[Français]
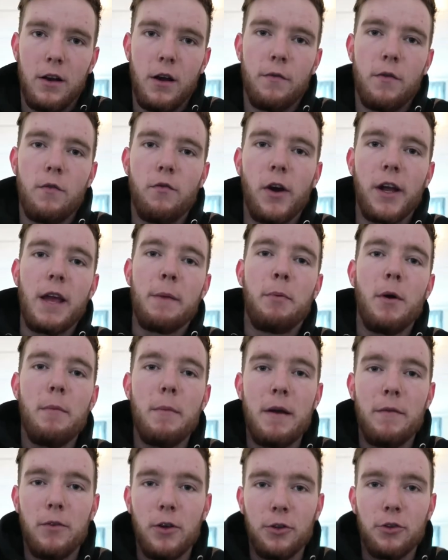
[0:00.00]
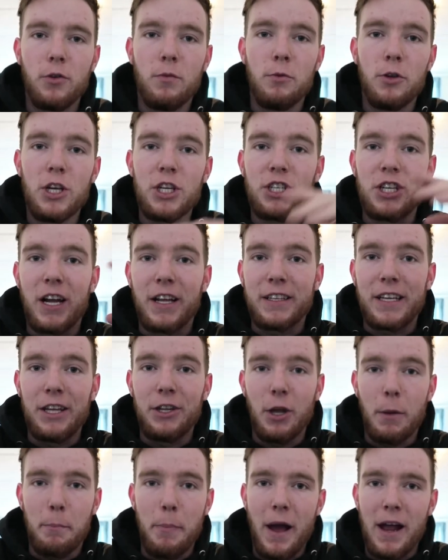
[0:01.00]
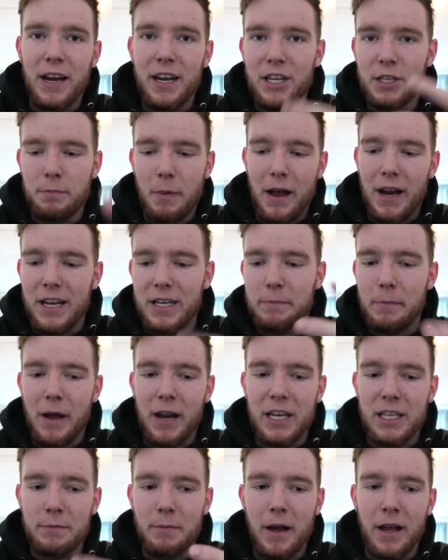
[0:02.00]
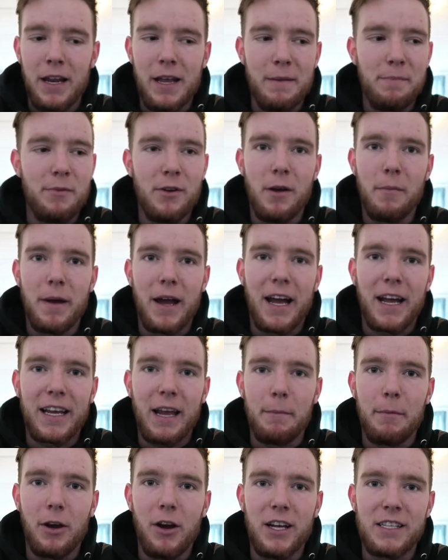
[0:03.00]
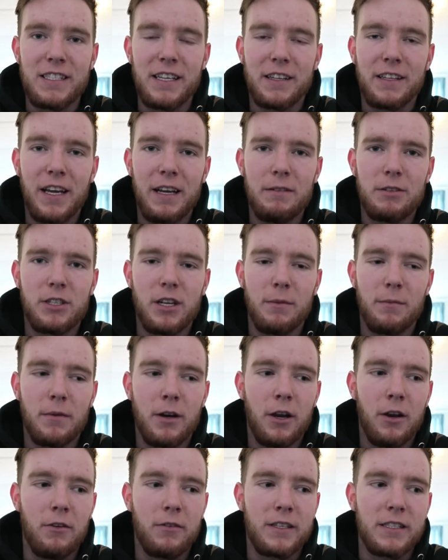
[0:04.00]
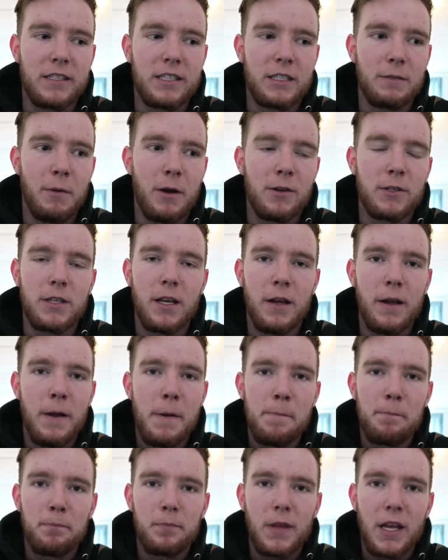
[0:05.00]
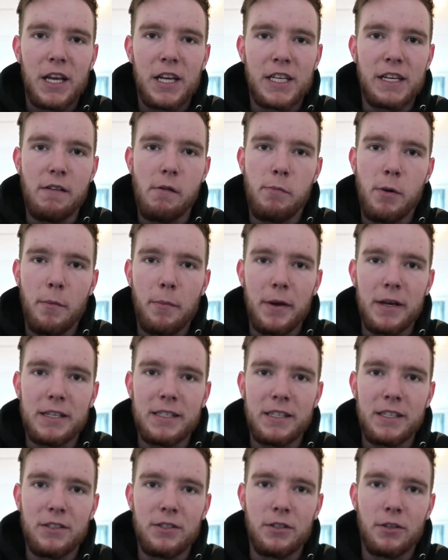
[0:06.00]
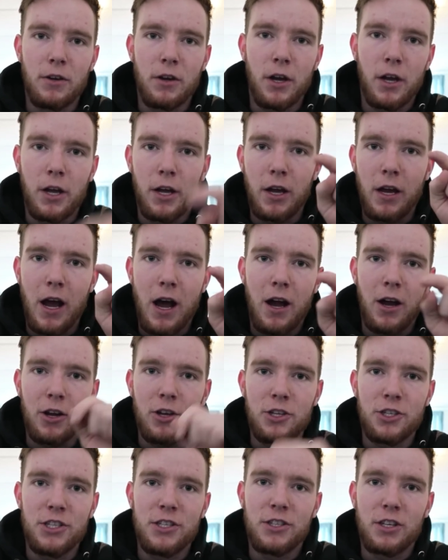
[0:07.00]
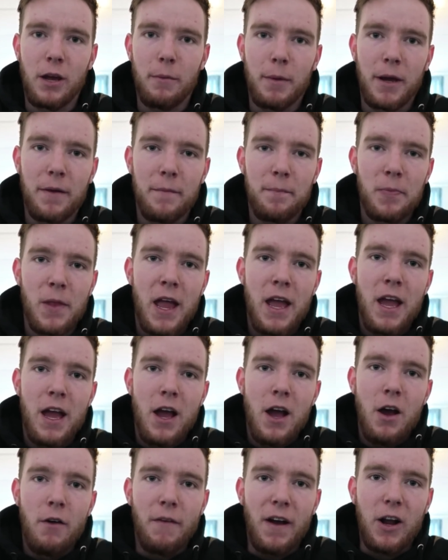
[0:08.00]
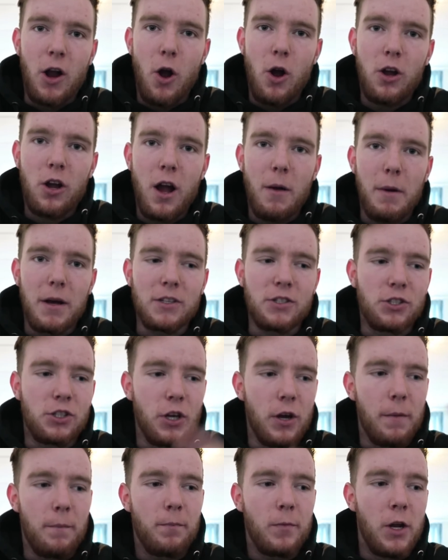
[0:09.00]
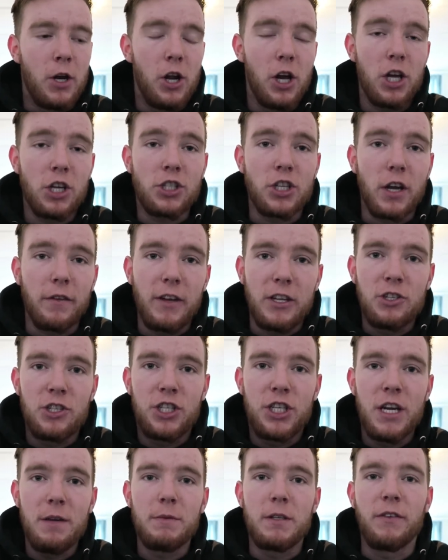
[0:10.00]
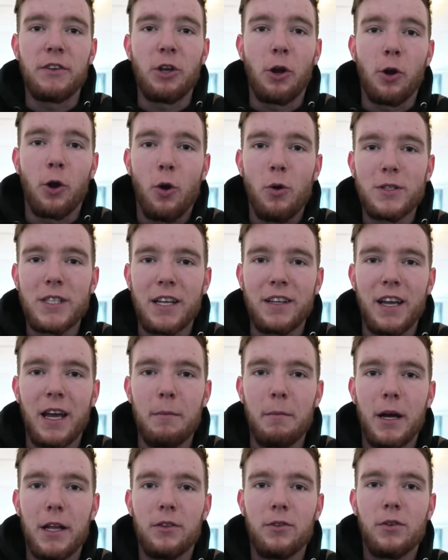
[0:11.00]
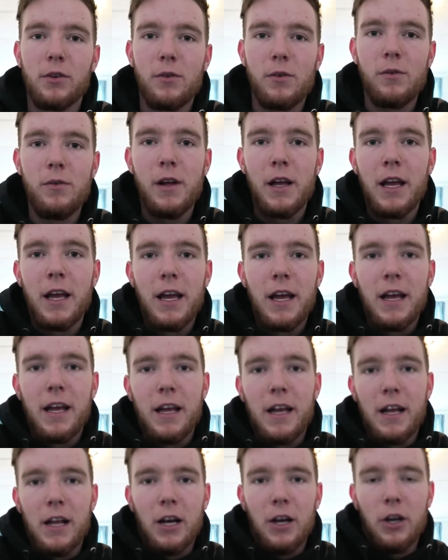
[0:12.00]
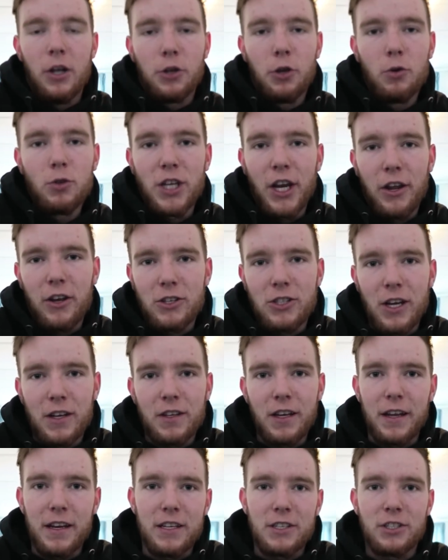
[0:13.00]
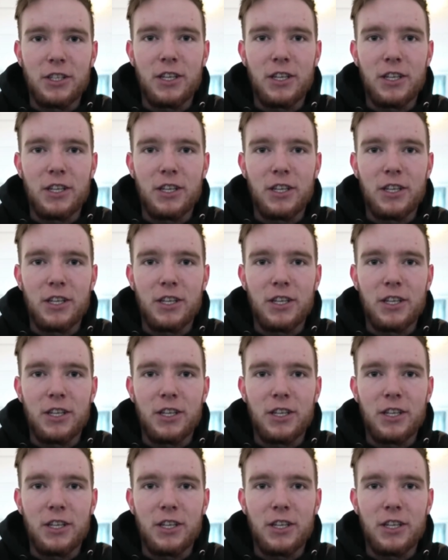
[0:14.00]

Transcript: là vous le voyez pas, mais a deux minutes, j'étais en train de parler, je parlais, je parlais, je parlais, puis là ma caméra s'éteint, je suis comme ah non, qu'est-ce qui se passe J'avais pas plaisir sur euh, enregistrement. Encore comment ça. Là, je reviens du gym, j'ai fait un gros entraînement de dos. Le dos, j'avance à entraîner